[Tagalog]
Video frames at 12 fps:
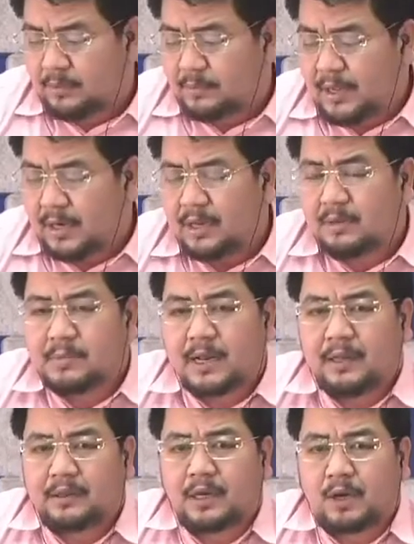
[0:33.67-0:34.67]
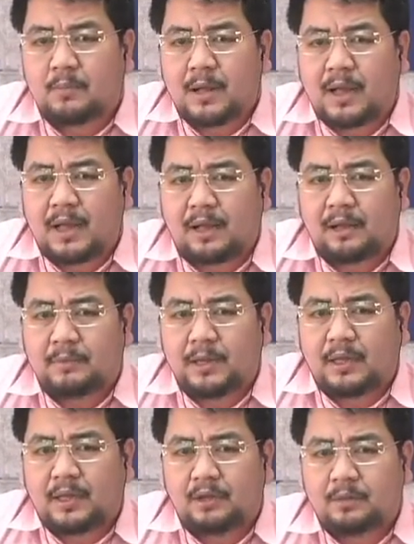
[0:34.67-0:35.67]
Parang maganda raw mga
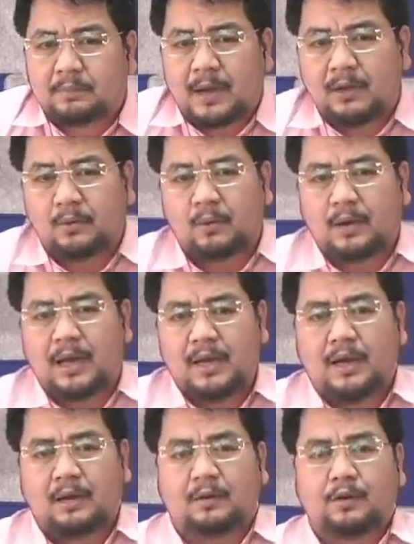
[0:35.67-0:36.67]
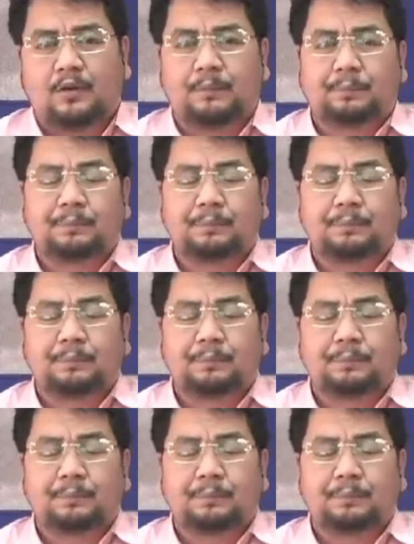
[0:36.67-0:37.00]
kaibigan yung panukala ho